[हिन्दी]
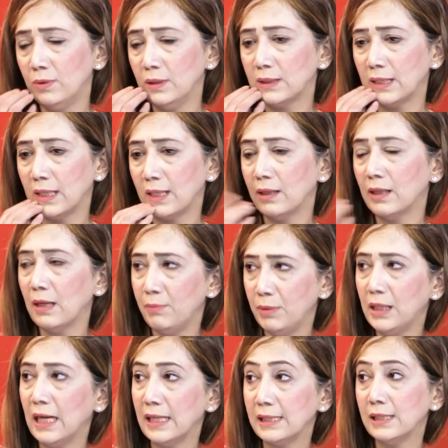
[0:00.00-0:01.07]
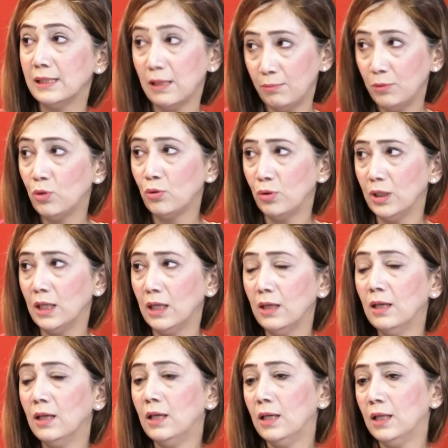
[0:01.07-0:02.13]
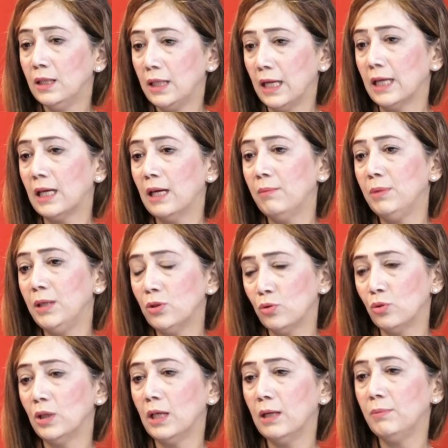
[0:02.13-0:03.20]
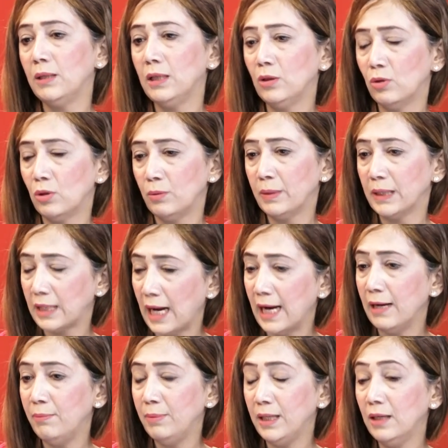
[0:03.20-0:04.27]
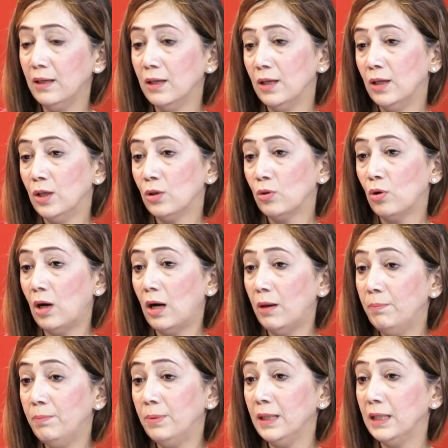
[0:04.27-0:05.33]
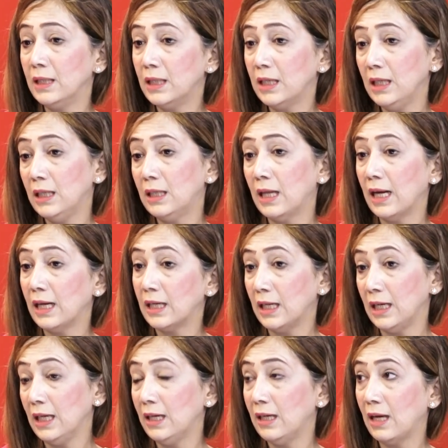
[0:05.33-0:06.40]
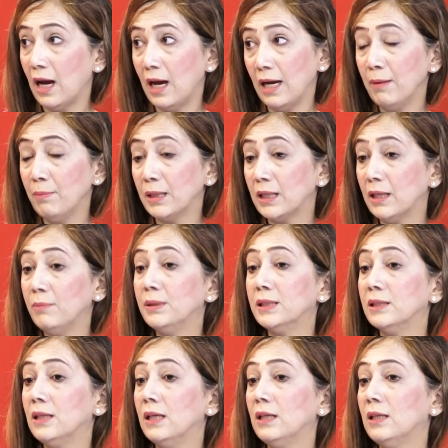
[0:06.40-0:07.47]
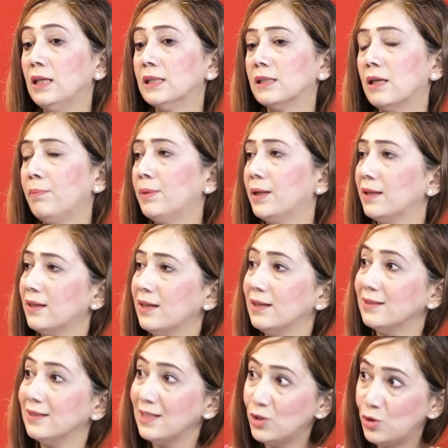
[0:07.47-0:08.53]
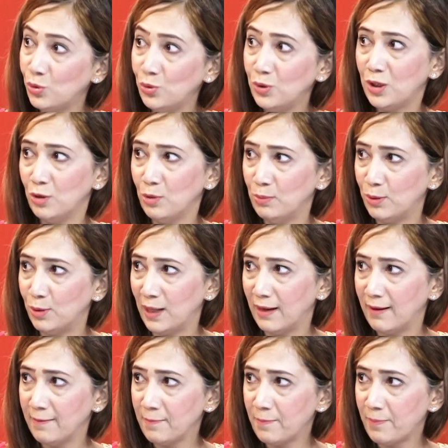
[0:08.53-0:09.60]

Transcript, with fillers: इस तरह के भी केसेस हम लोगों ने देखे भी सुने भी और बताए भी तो अब इनकी तहकीक क्या है मतलब इसने ये सब करके इसने झूठ क्यों बोला